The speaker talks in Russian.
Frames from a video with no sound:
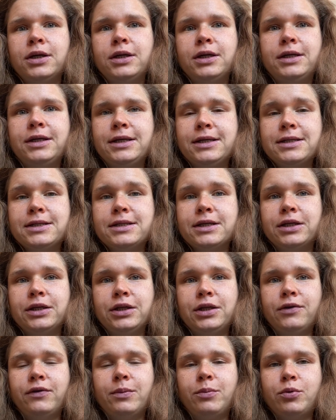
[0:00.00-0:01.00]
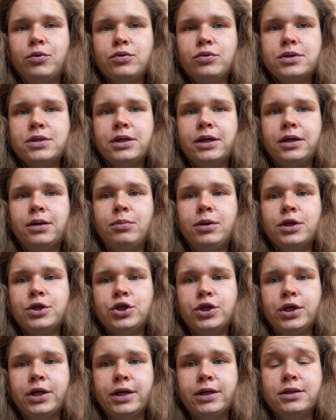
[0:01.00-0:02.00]
есть какие-то вопросы,
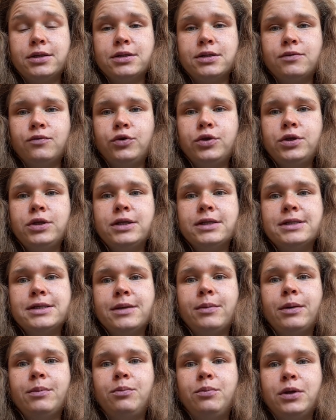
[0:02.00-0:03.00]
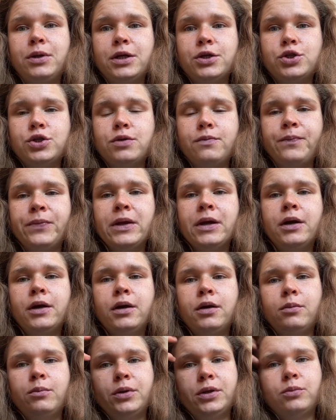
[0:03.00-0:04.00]
обращайтесь. Сегодня тема печень,
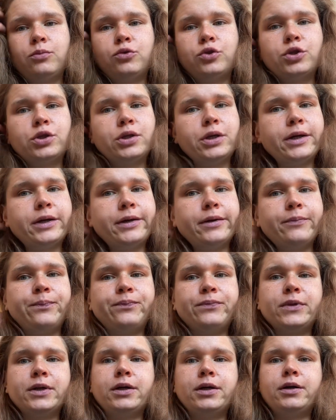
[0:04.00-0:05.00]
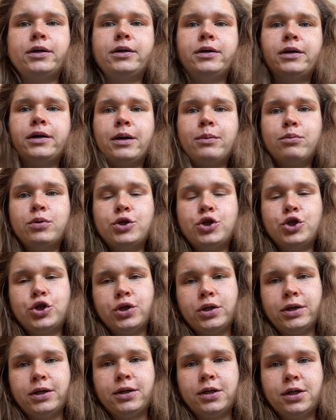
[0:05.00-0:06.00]
потому что а,
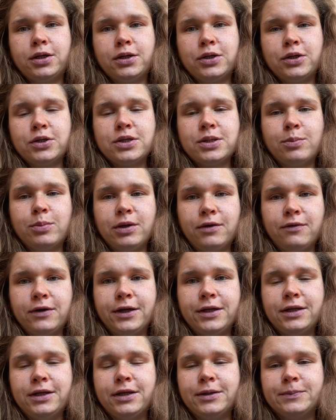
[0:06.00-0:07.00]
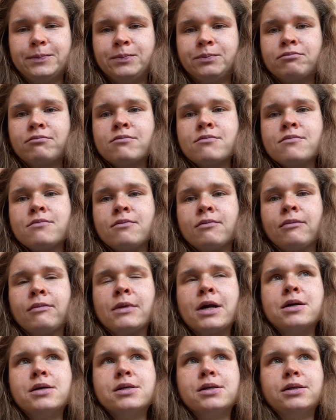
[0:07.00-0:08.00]
обычно заболевание
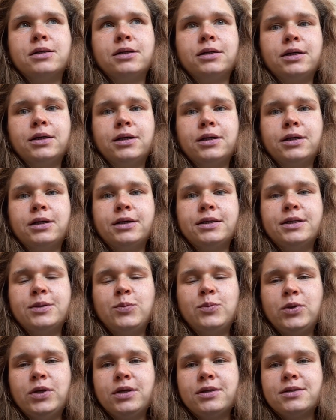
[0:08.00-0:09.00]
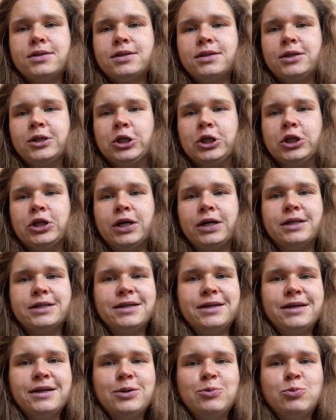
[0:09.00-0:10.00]
а, деменции,
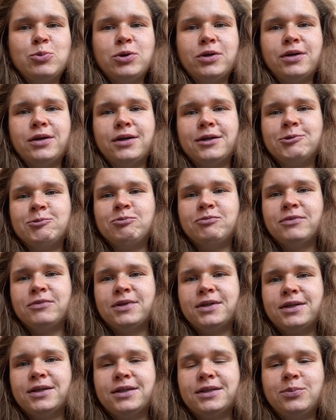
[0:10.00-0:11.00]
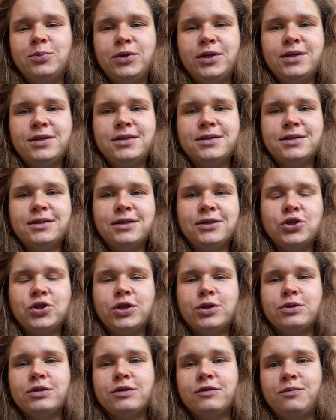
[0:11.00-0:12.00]
Альцгеймера, а, депрессии
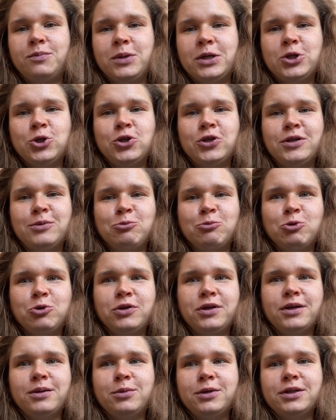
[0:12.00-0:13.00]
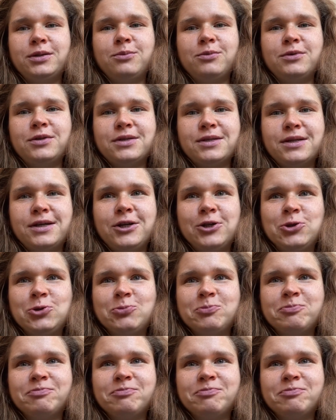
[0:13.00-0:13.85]
начинаются в печени, многие об этом не знают.